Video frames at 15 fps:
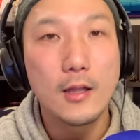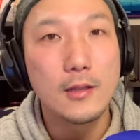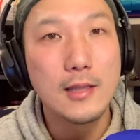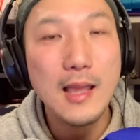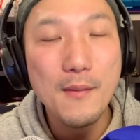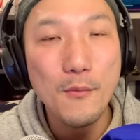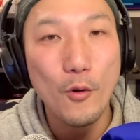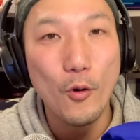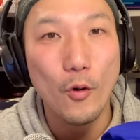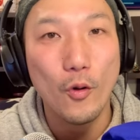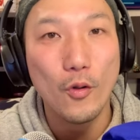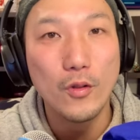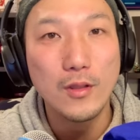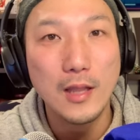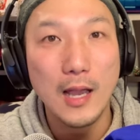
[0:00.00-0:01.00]
で
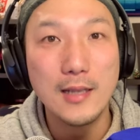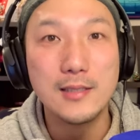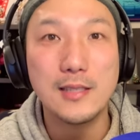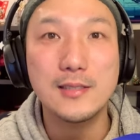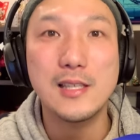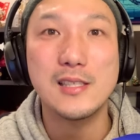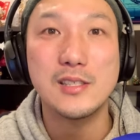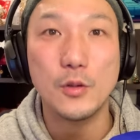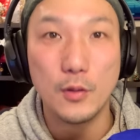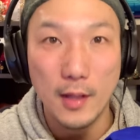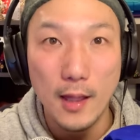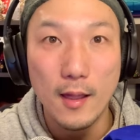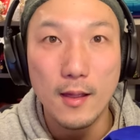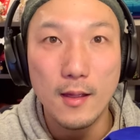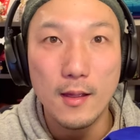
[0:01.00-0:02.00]
も大切ですよ
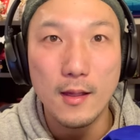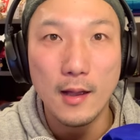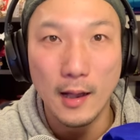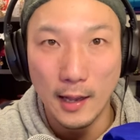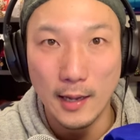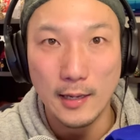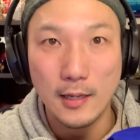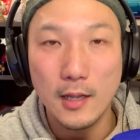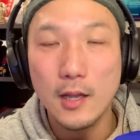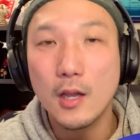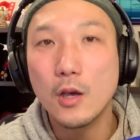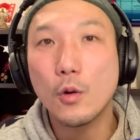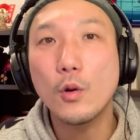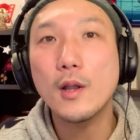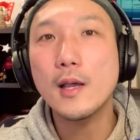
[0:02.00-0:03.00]
ねはい
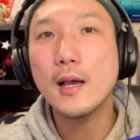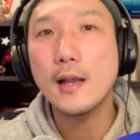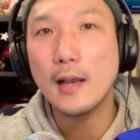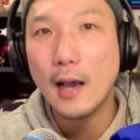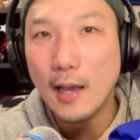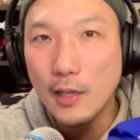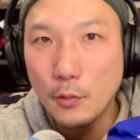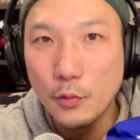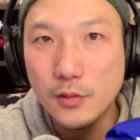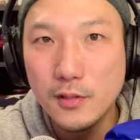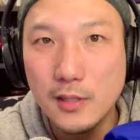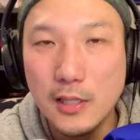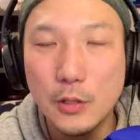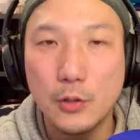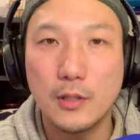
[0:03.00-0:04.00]
これが
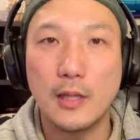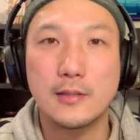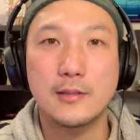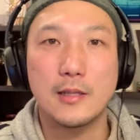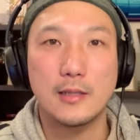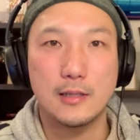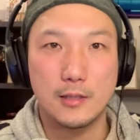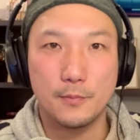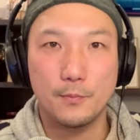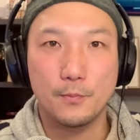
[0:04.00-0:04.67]
ライフスキルってやつなんです